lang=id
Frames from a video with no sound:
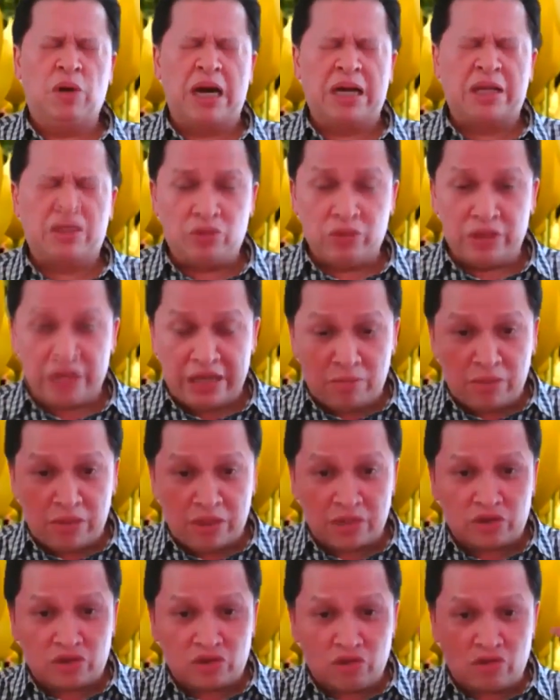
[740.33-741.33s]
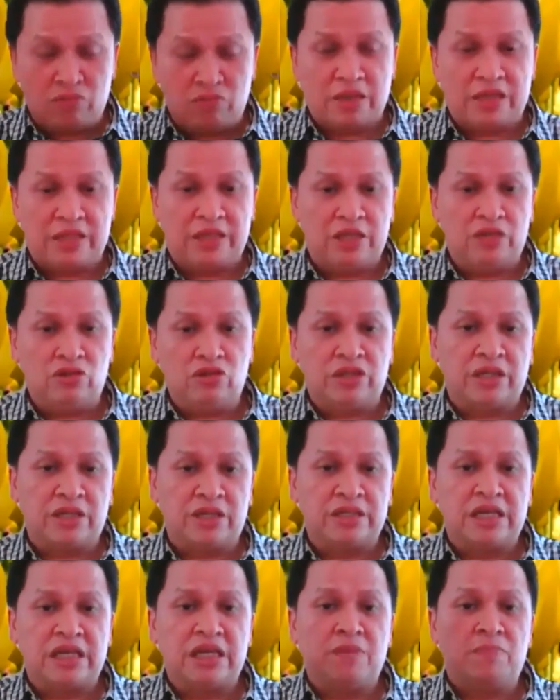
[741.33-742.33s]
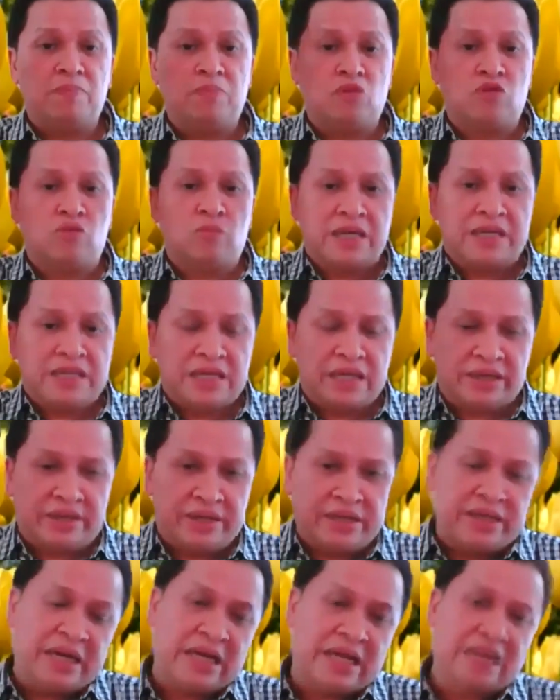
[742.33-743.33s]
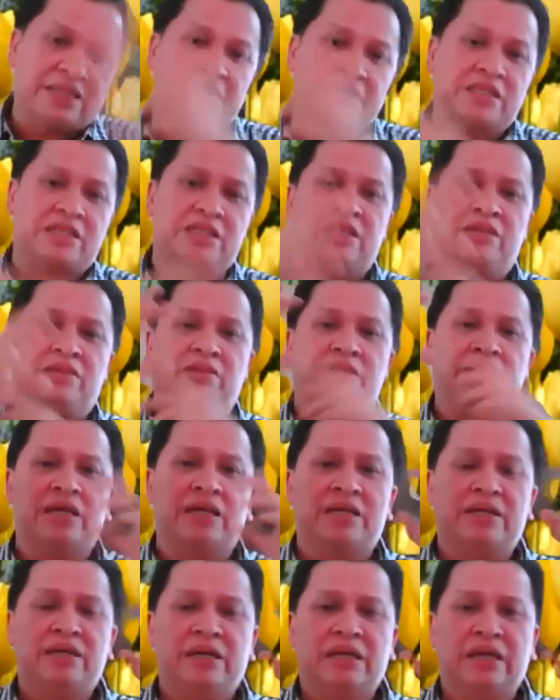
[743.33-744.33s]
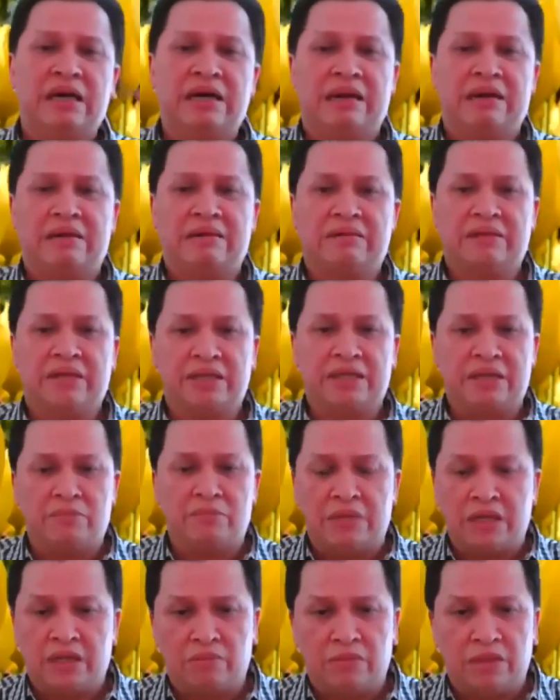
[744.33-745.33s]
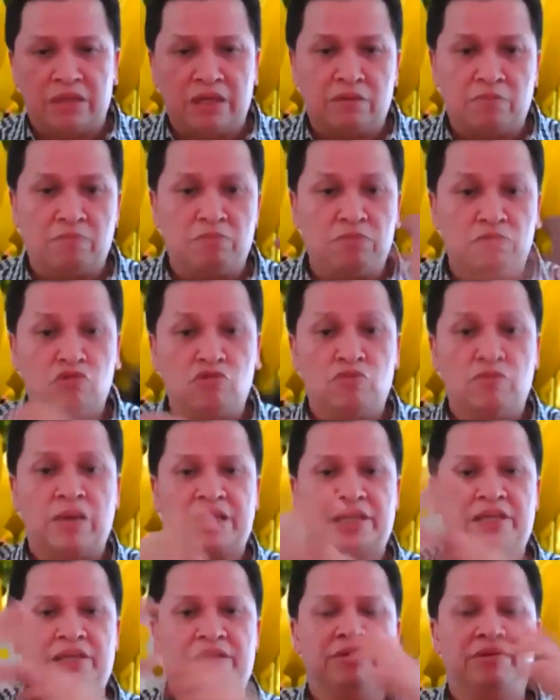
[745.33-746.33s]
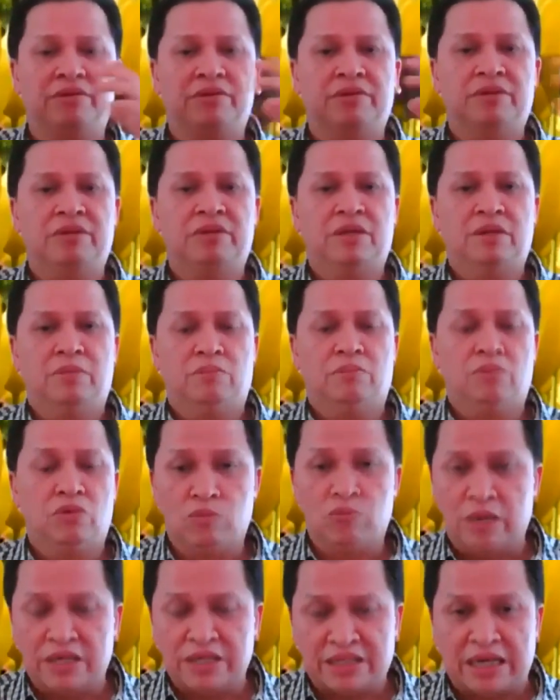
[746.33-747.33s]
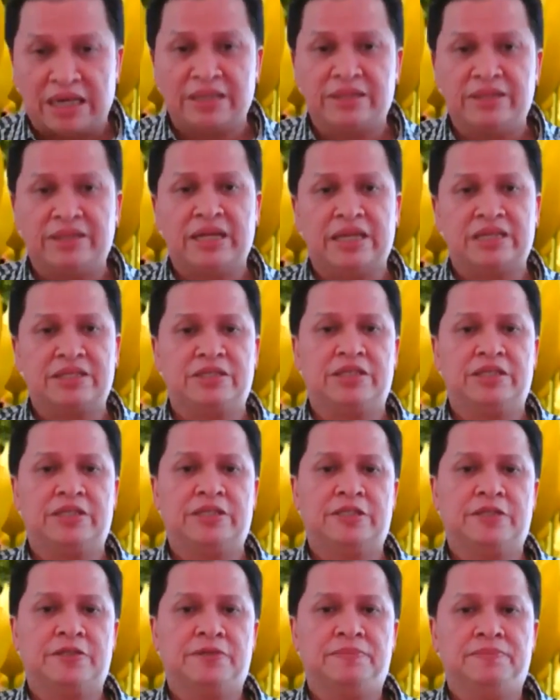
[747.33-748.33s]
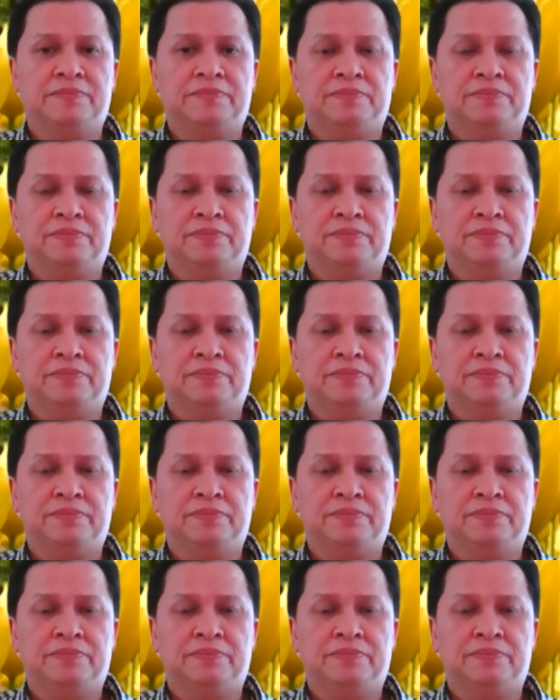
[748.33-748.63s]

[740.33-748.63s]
Waktu dia bertobat itu terjadi perubahan yang drastis gitu ya. Karakternya benar-benar berubah gitu. Berubah sangat drastis.